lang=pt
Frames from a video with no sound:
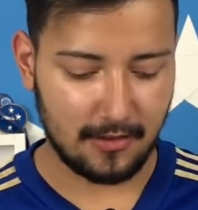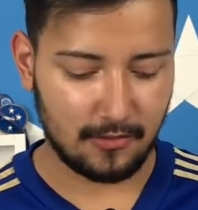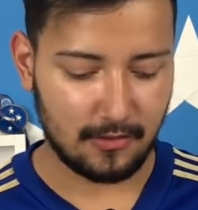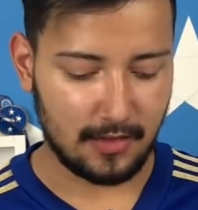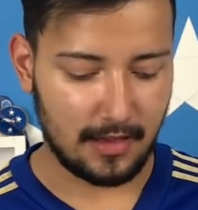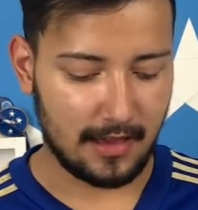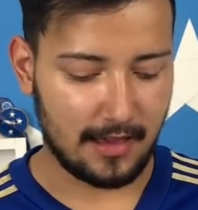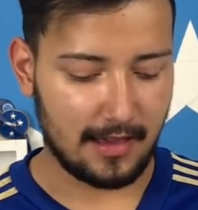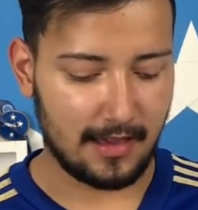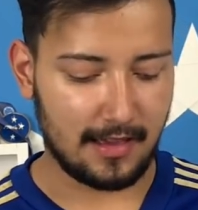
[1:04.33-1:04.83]

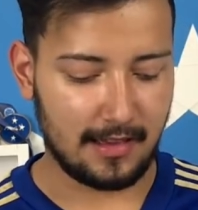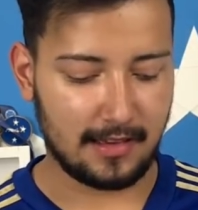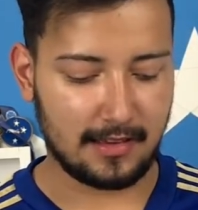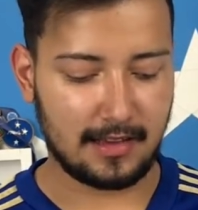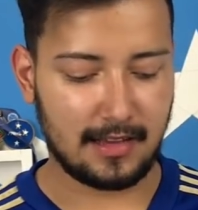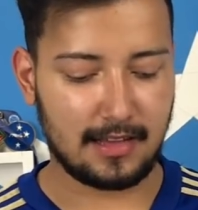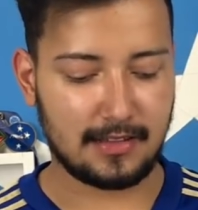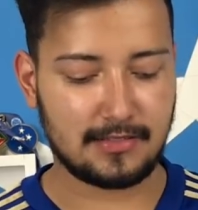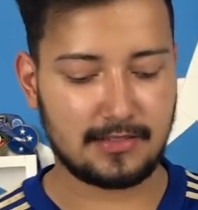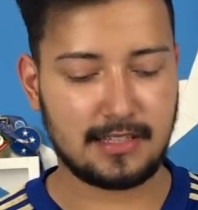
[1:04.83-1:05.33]
É,
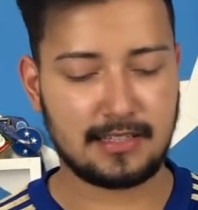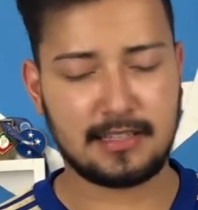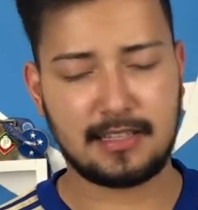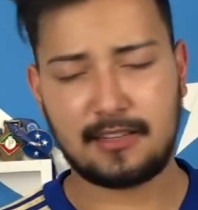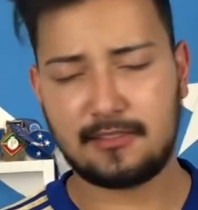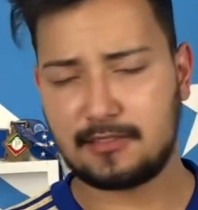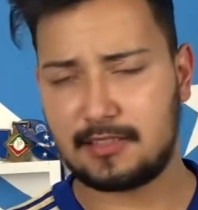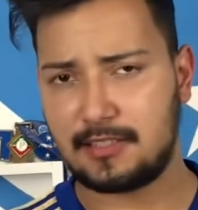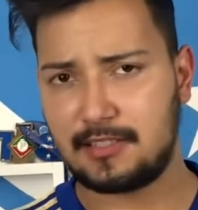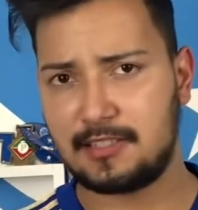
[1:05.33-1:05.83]
caso você ainda
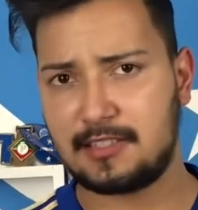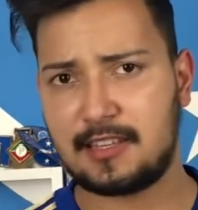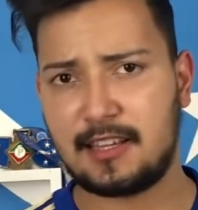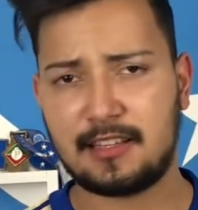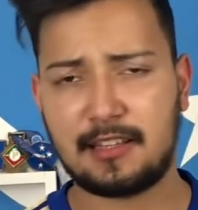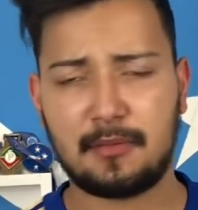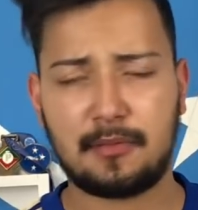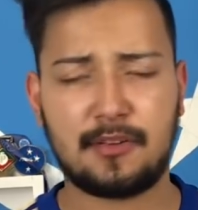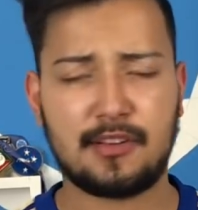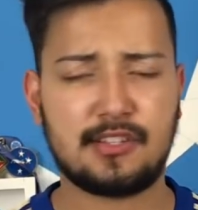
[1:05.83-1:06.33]
não seja inscrito,
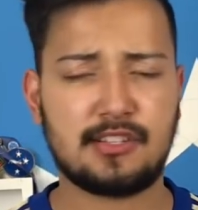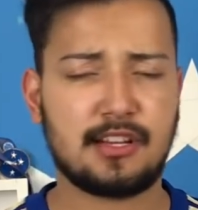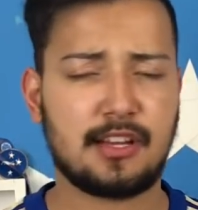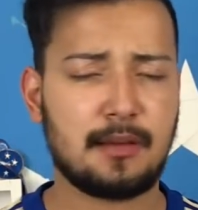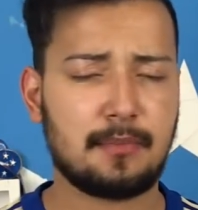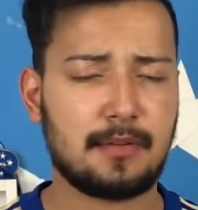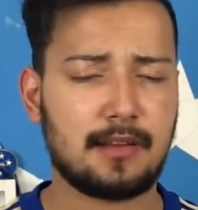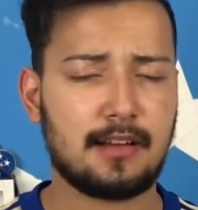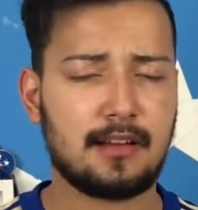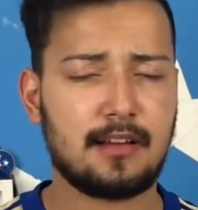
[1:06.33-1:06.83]
aproveite aqui
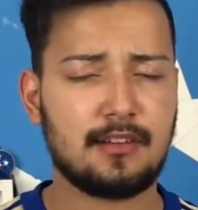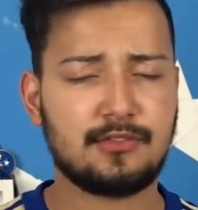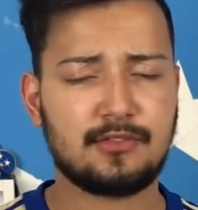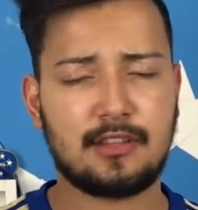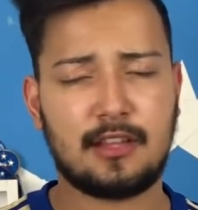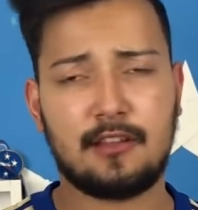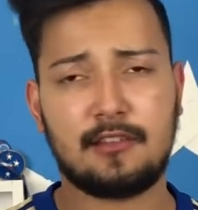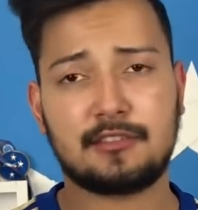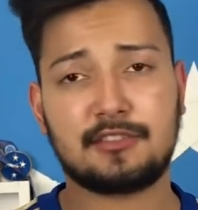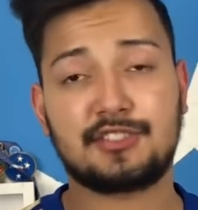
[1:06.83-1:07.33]
para
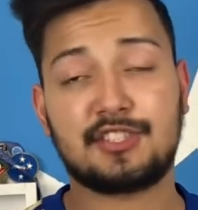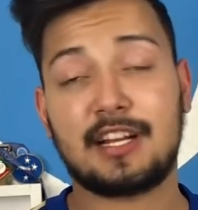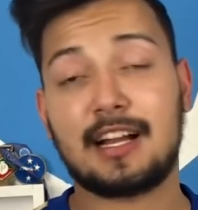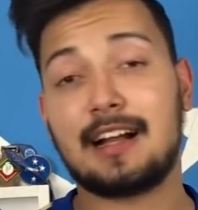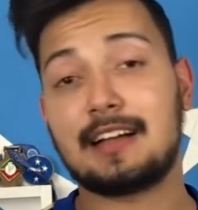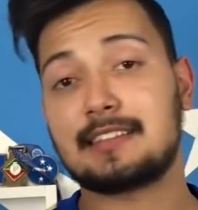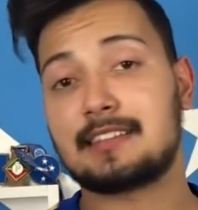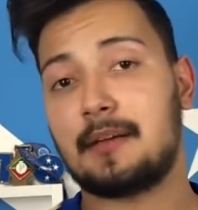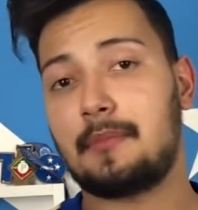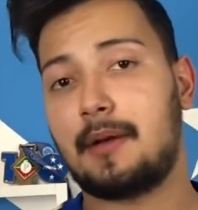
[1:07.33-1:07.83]
ajudar nós a chegar a
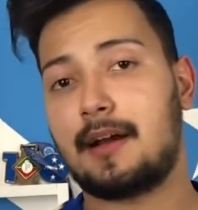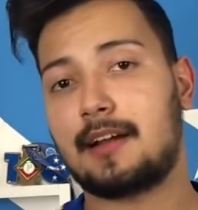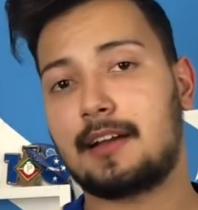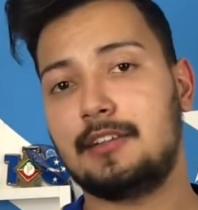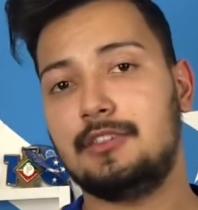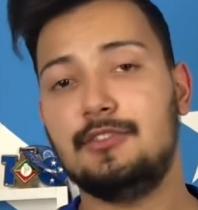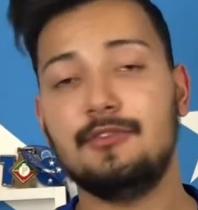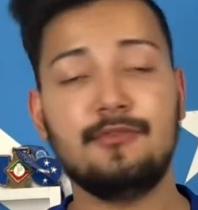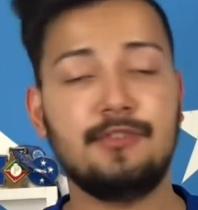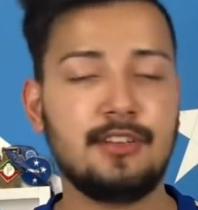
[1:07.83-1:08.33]
essa marca
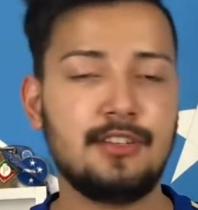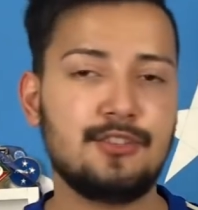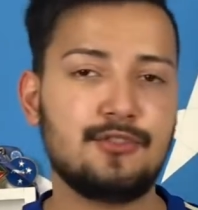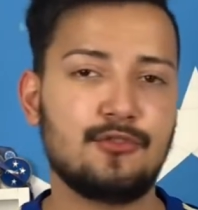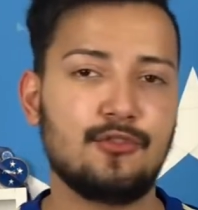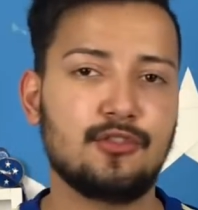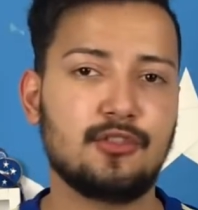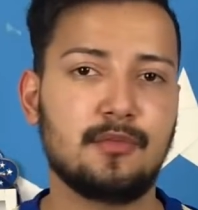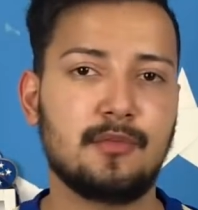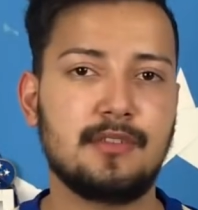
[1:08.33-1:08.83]
de
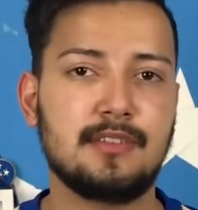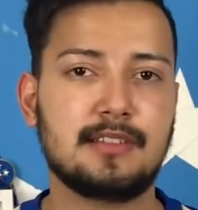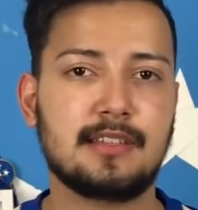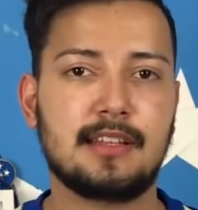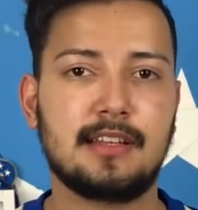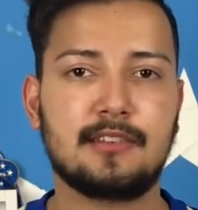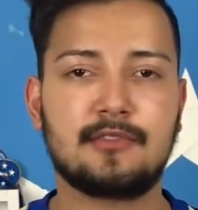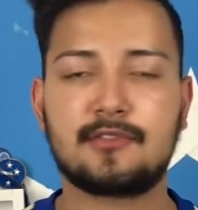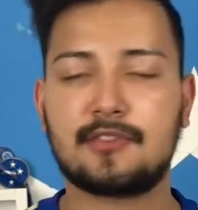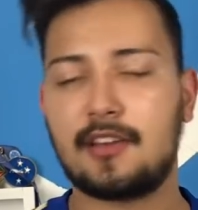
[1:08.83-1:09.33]
28 mil
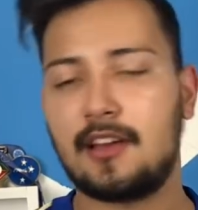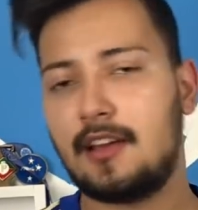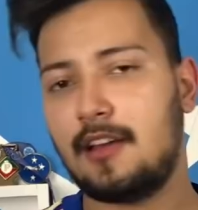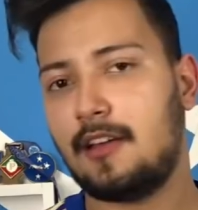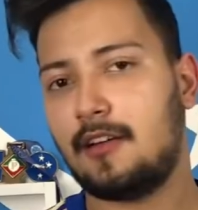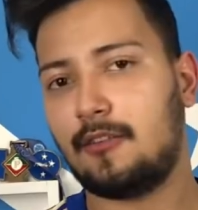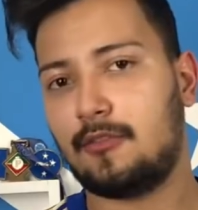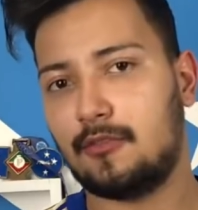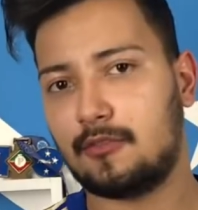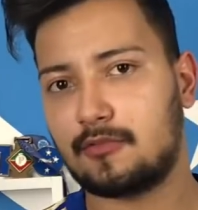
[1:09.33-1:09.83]
inscritos
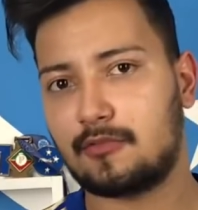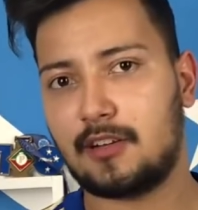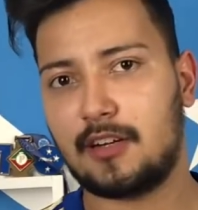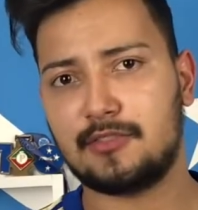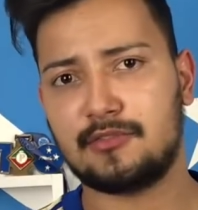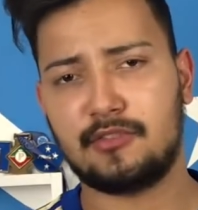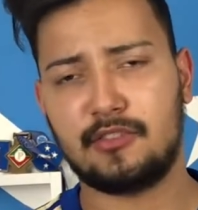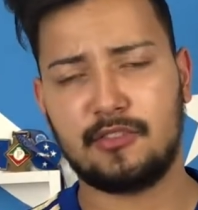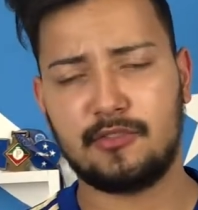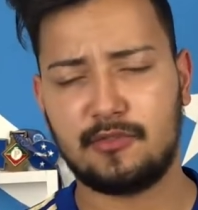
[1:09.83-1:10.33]
com a
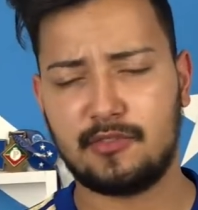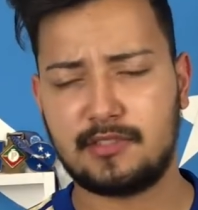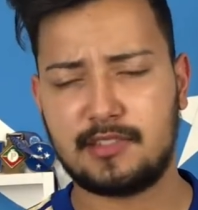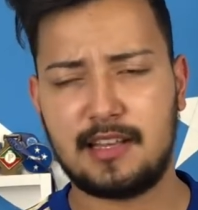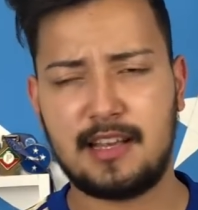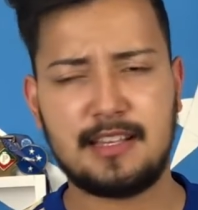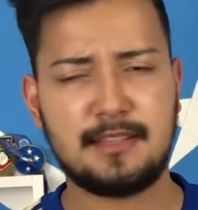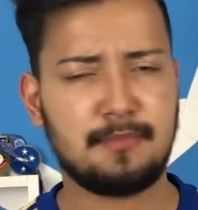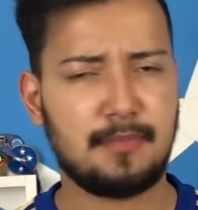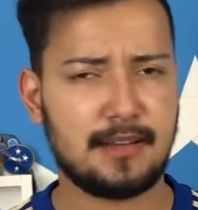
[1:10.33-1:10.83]
ajuda de
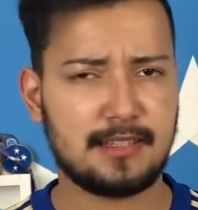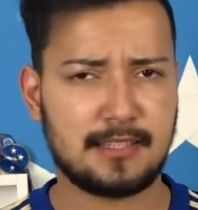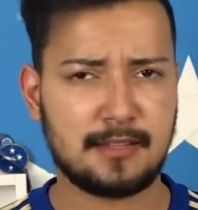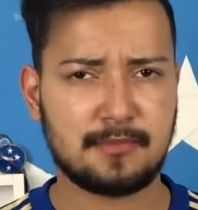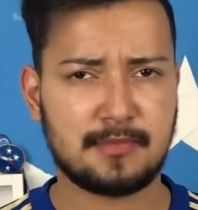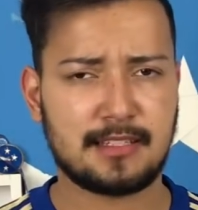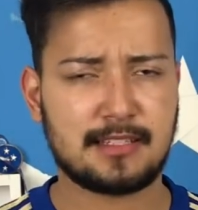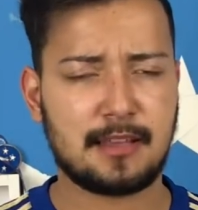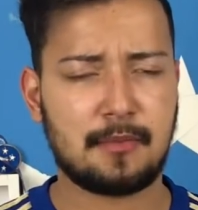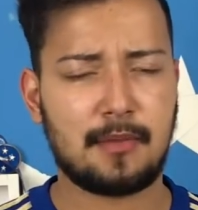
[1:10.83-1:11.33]
vocês.
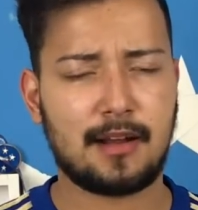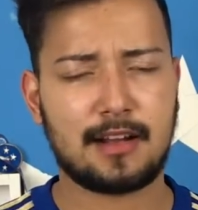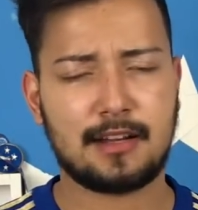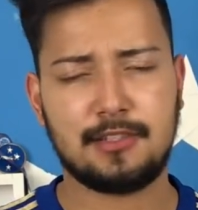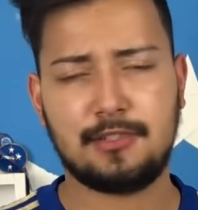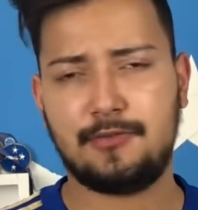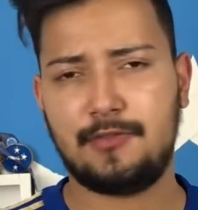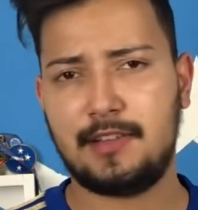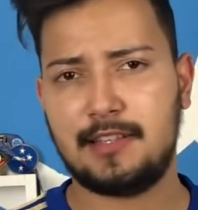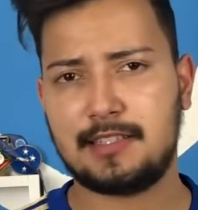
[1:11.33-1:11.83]
Passamos essa marca
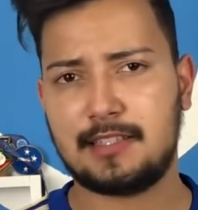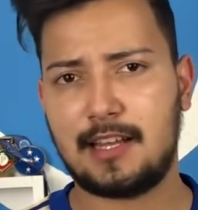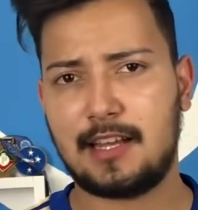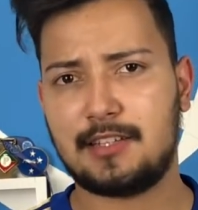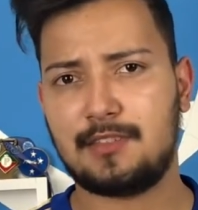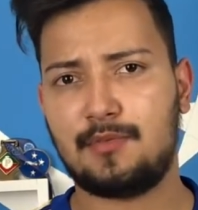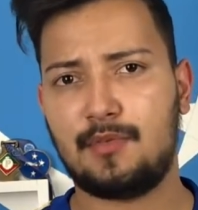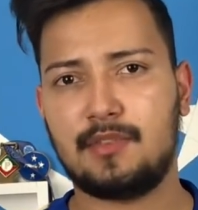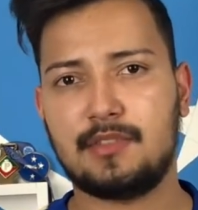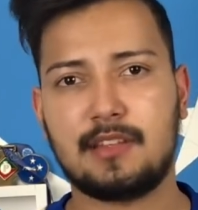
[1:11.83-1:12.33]
de
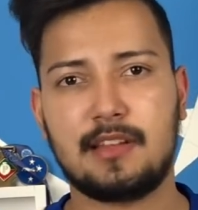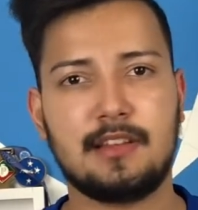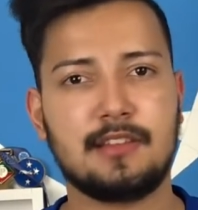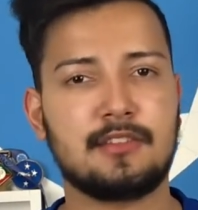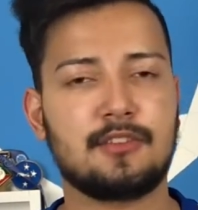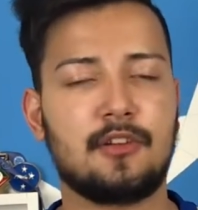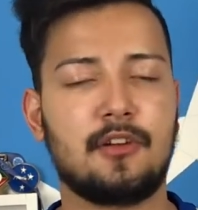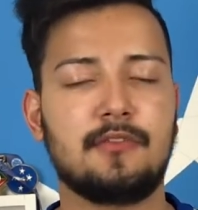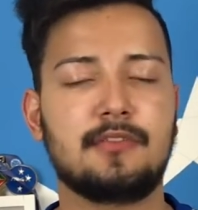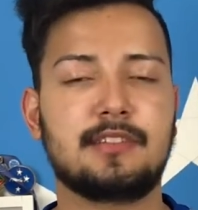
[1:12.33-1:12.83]
27 mil inscritos e
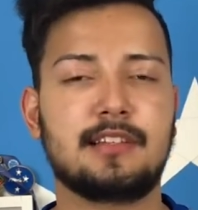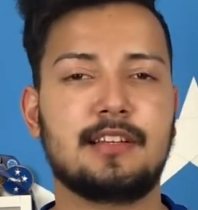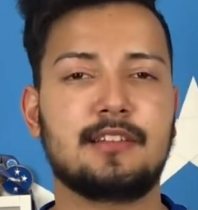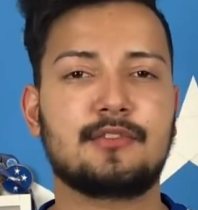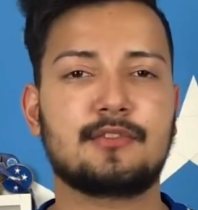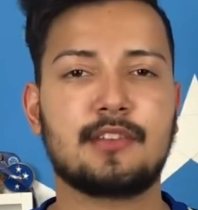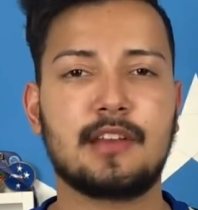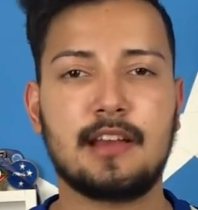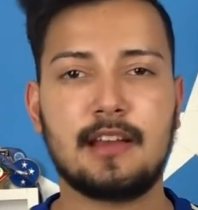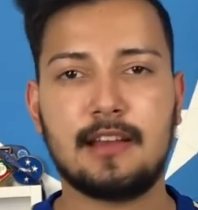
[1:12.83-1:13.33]
900.